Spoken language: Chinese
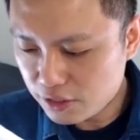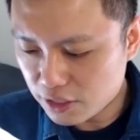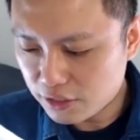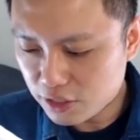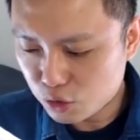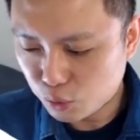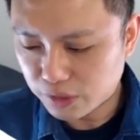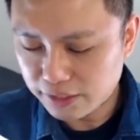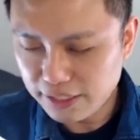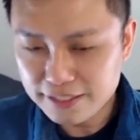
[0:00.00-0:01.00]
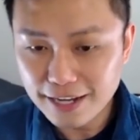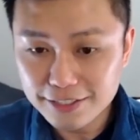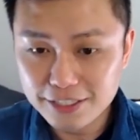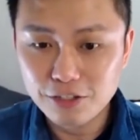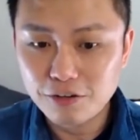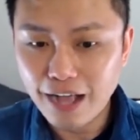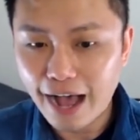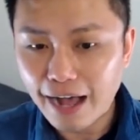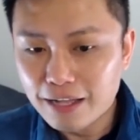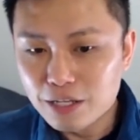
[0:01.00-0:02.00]
计，而且是我的第一张信用
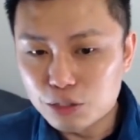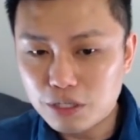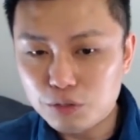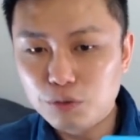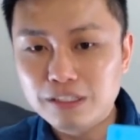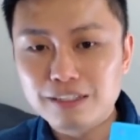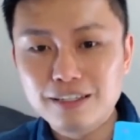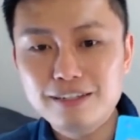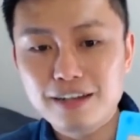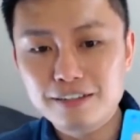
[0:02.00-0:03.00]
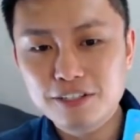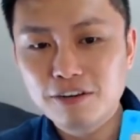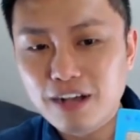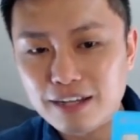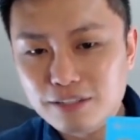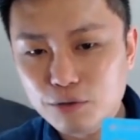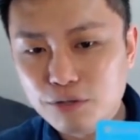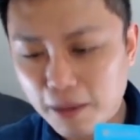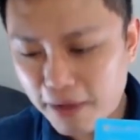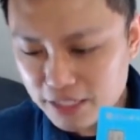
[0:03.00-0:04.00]
卡，所以如果你的第一张信用卡是玉
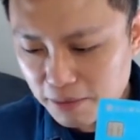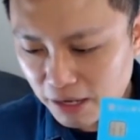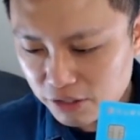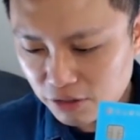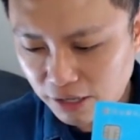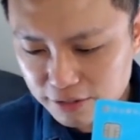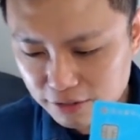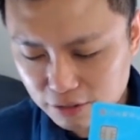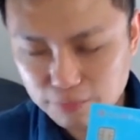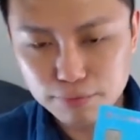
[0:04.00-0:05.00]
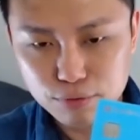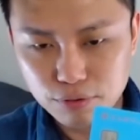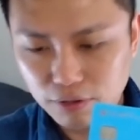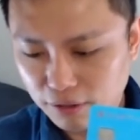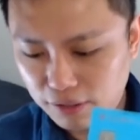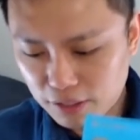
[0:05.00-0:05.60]
山拍钱包信用卡，真的是不错哦。